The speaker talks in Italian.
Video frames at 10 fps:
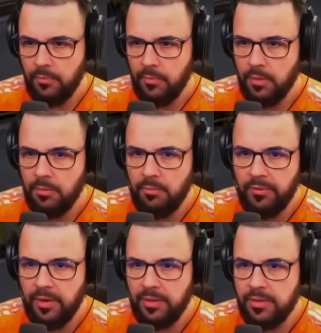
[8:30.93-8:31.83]

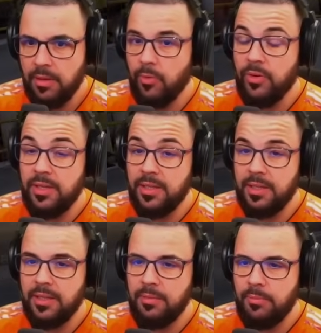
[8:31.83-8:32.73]
Purtroppo
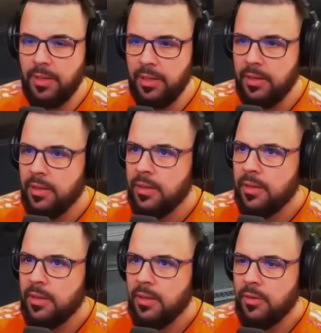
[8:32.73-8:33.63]
Ormai,
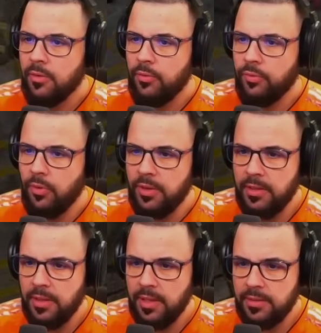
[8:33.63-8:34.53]
dovrebbe seguire,
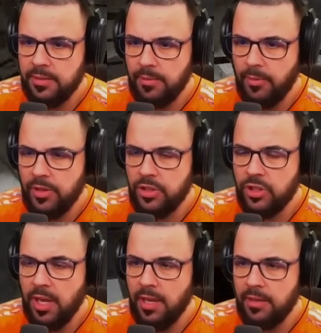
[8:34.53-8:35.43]
cioè Twitch dovrebbe
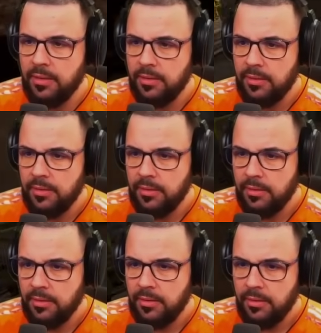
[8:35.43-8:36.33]
seguire già... lui, solo
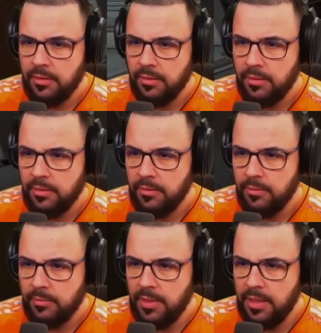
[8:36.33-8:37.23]
che Twitch è random,
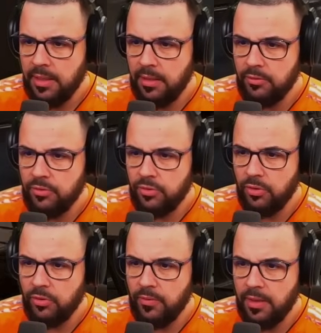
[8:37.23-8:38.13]
quindi capito. Minchia, non
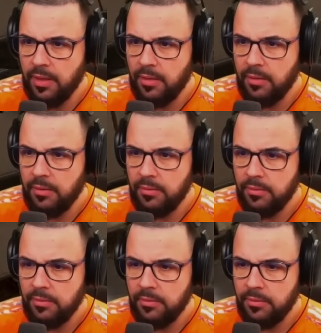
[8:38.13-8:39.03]
so
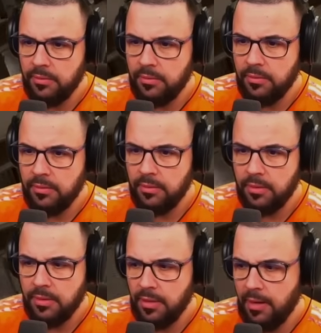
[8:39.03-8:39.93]
dove
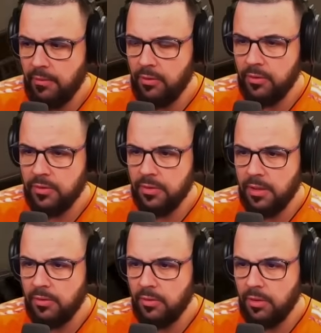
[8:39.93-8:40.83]
Ok, c'è Iena che ha
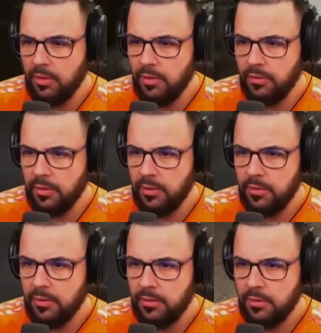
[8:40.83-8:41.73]
pushato. E ha
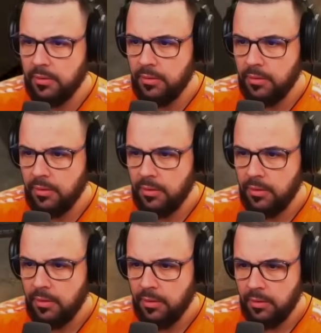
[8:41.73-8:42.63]
spottato il
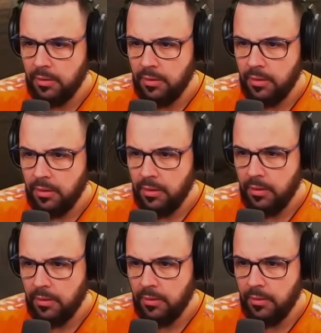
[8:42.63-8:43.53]
site.
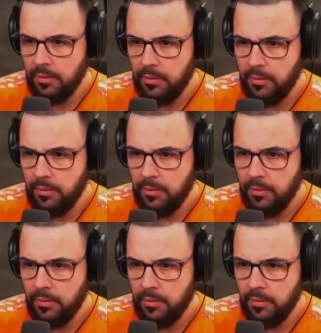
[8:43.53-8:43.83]
Morendo, chip.